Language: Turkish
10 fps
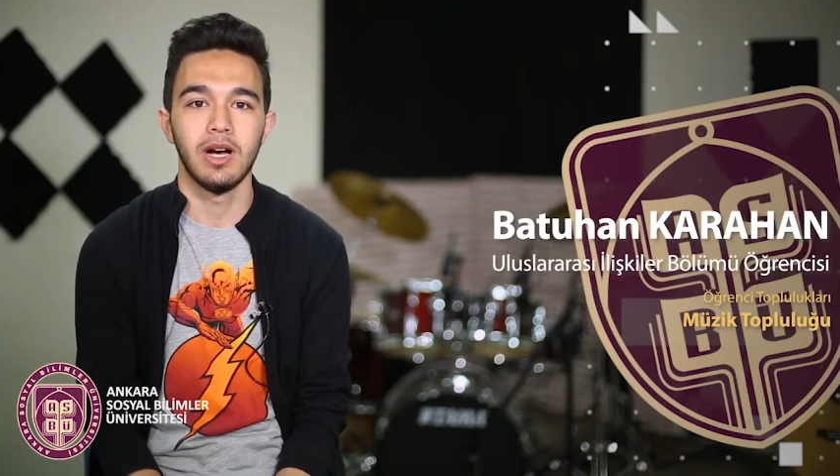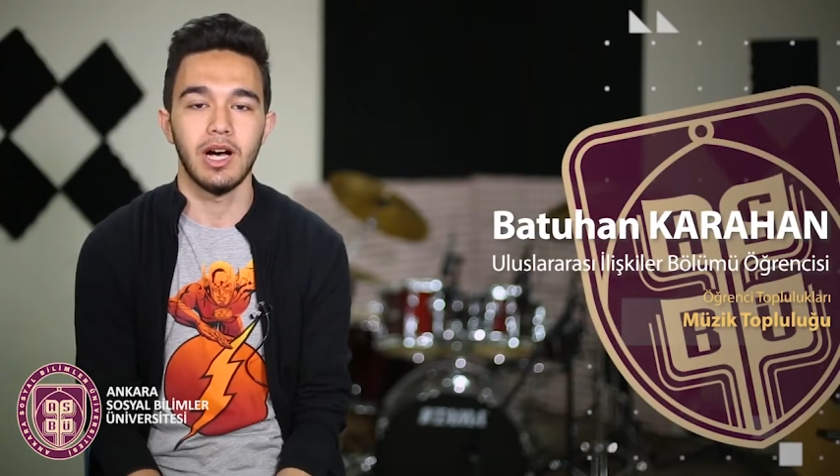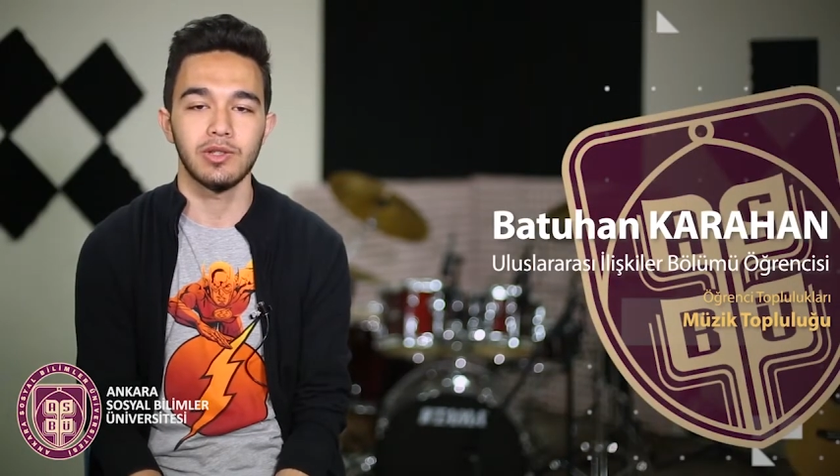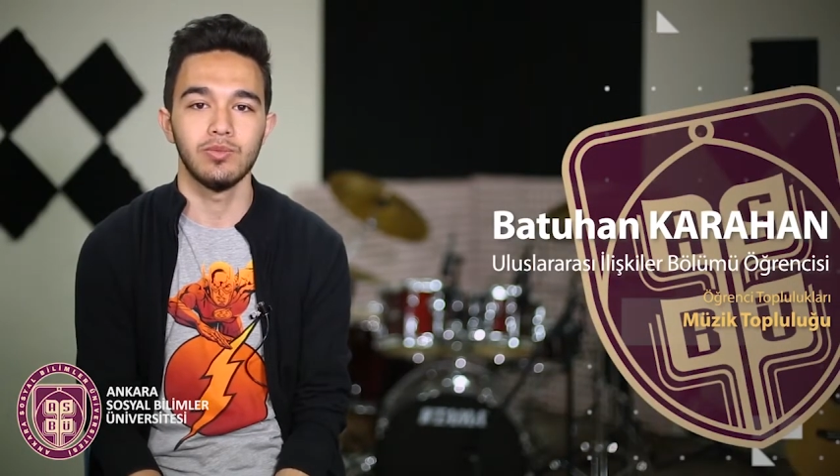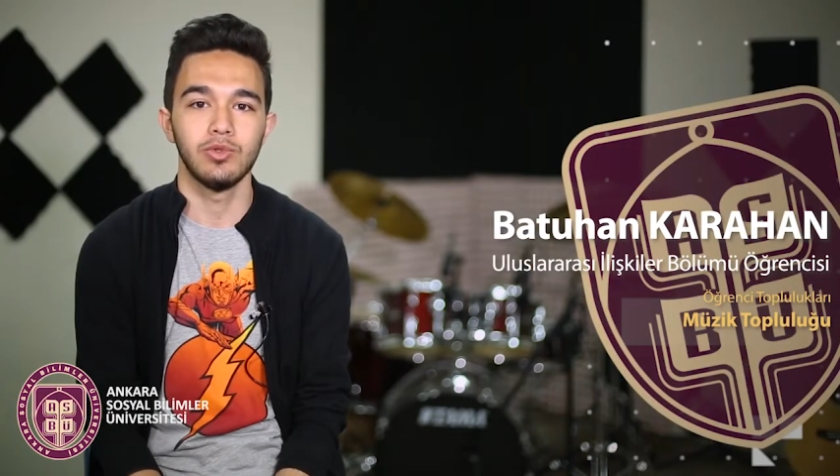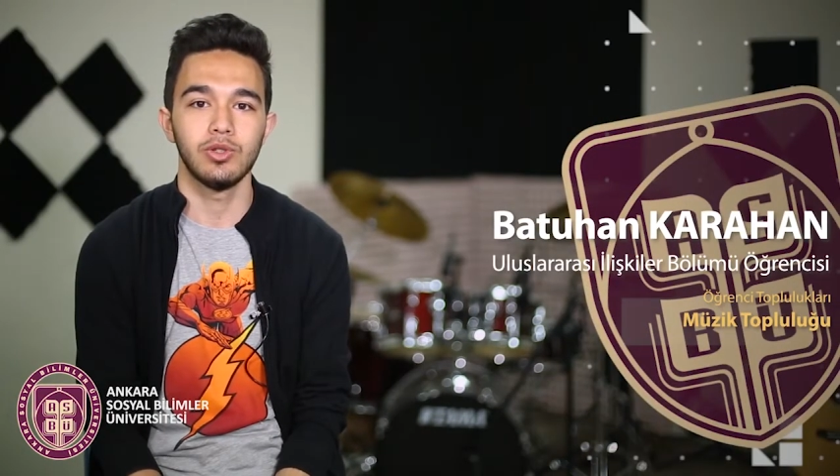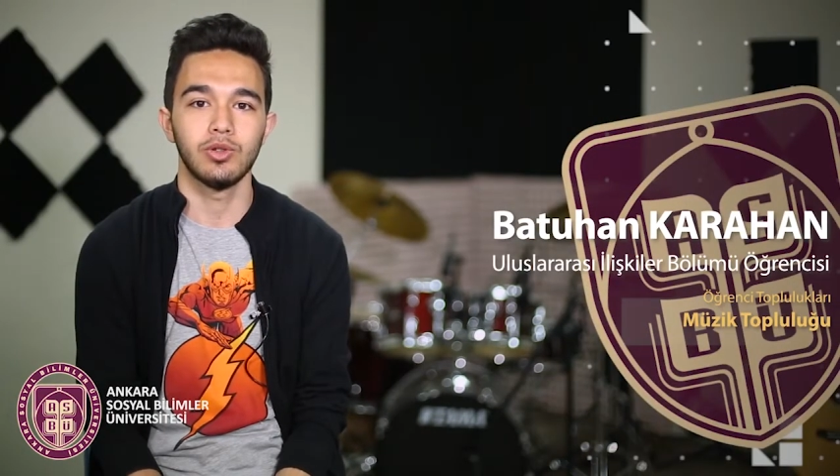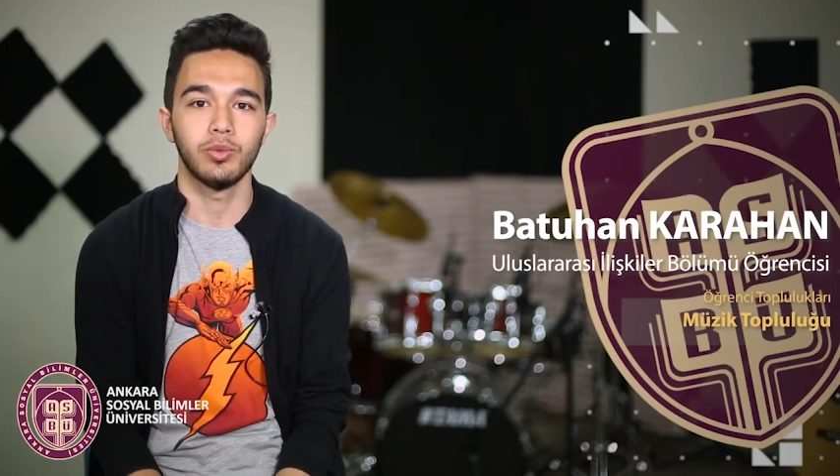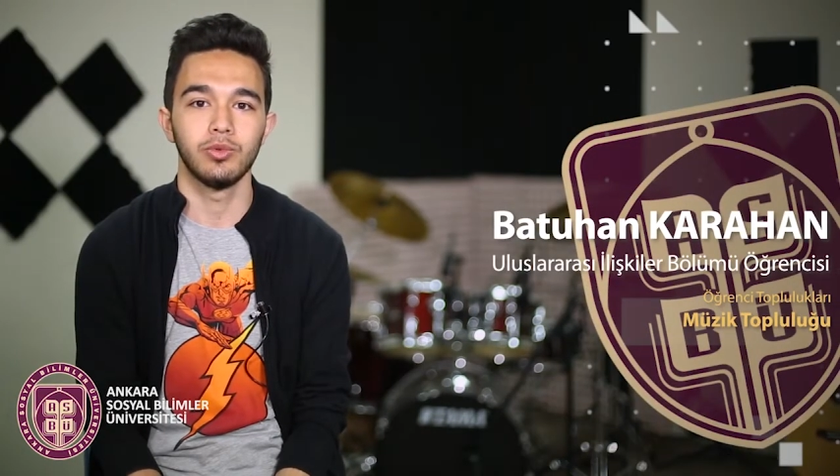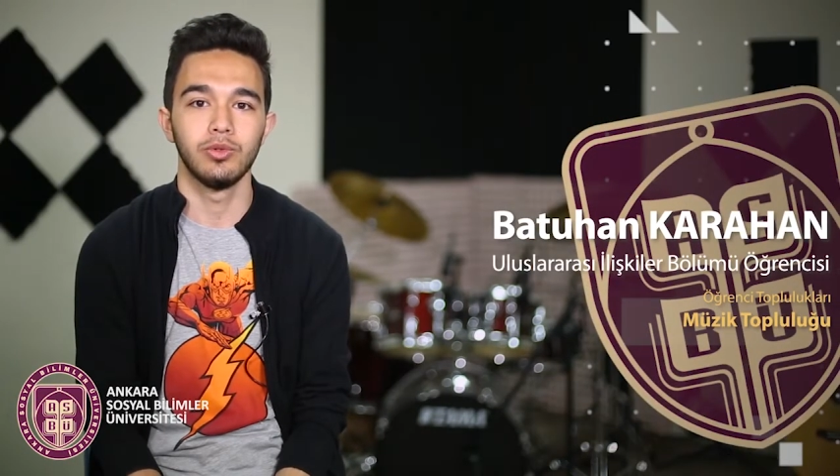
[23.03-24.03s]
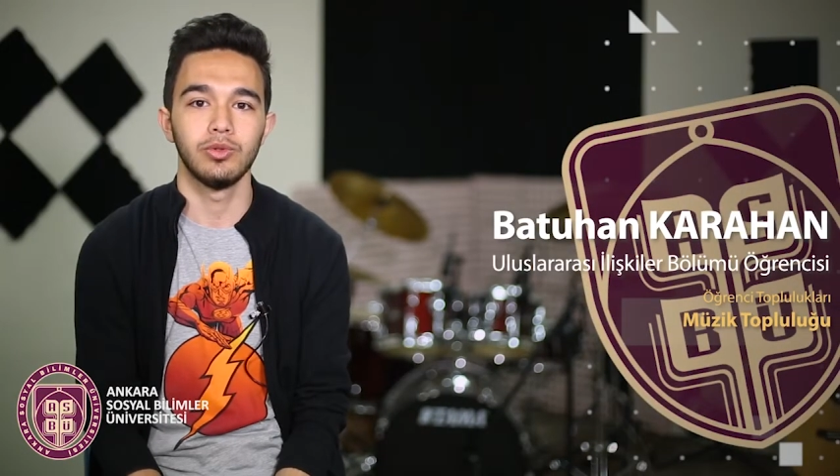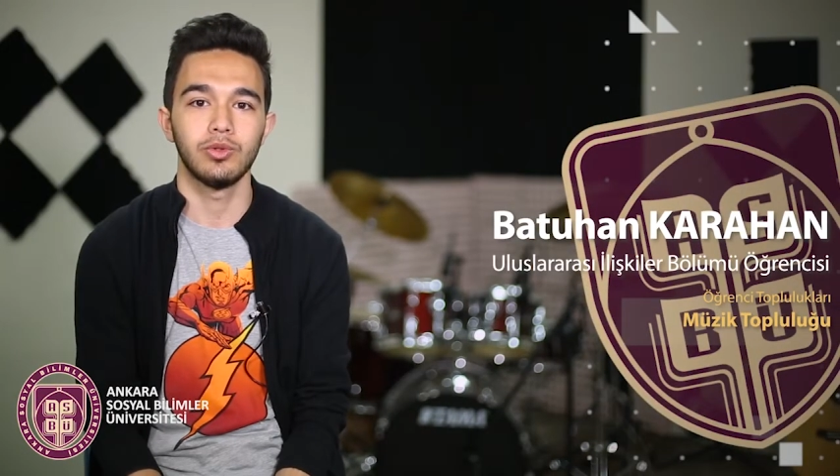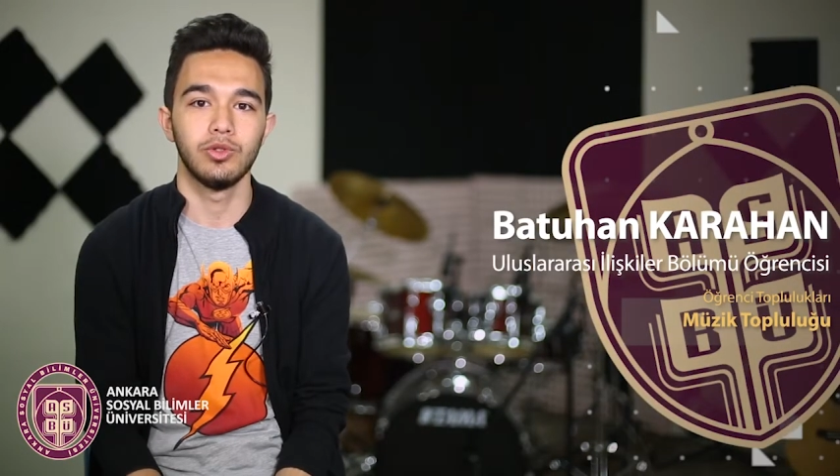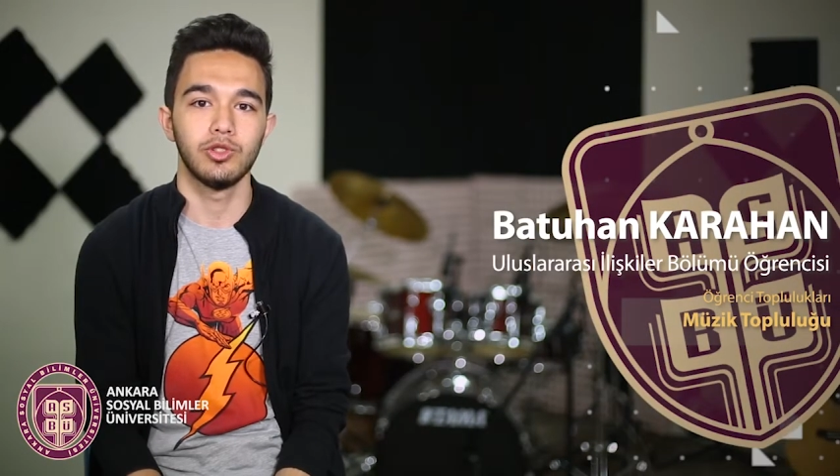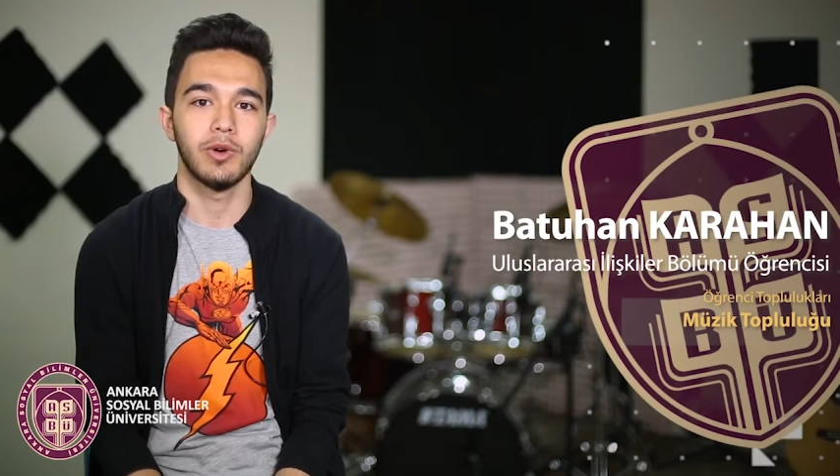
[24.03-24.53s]
Asm Müzik Topluluğu'nun
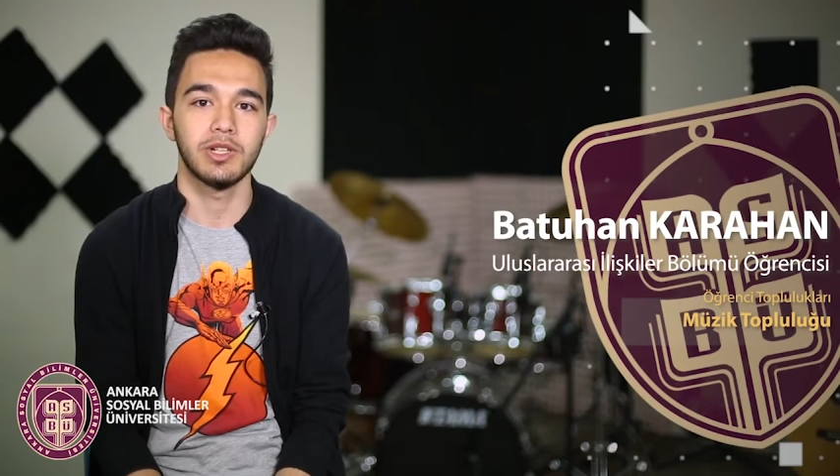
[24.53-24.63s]
kurucu